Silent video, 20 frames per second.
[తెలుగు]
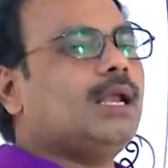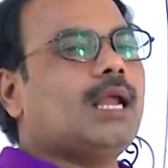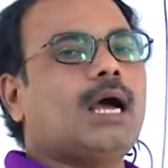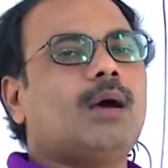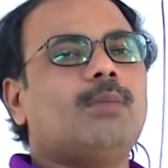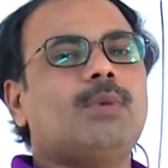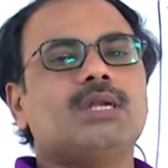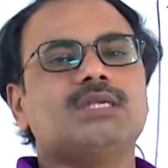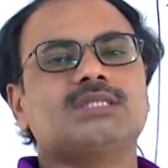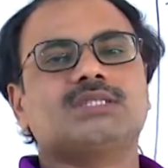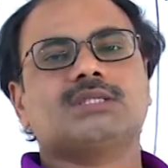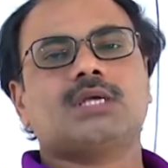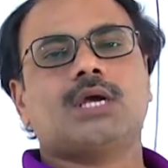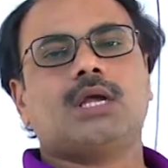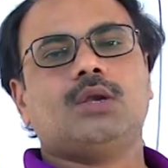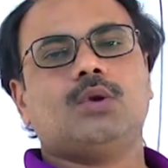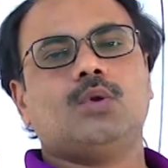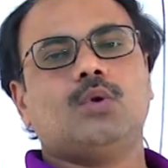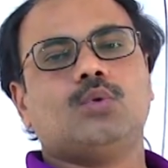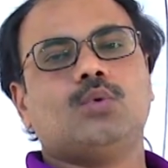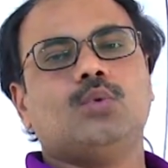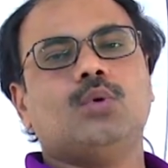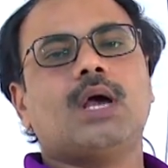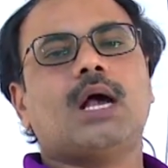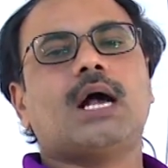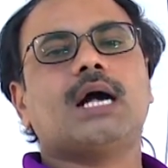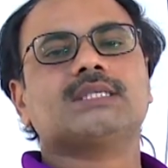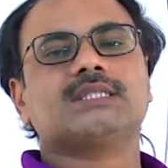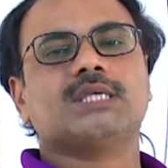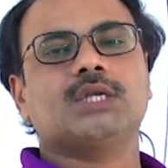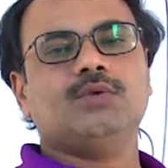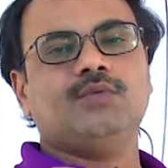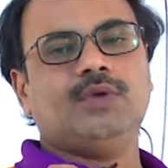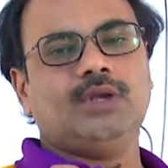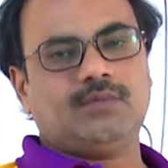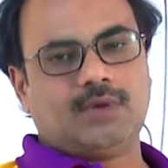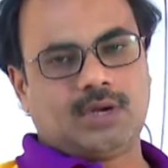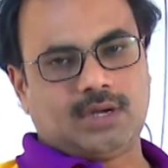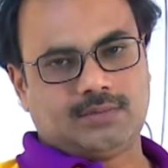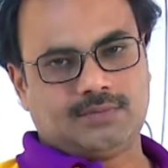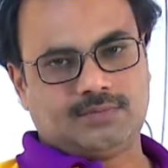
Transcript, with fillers: లాభ నష్టాల్లో కూడా అసలు విలువ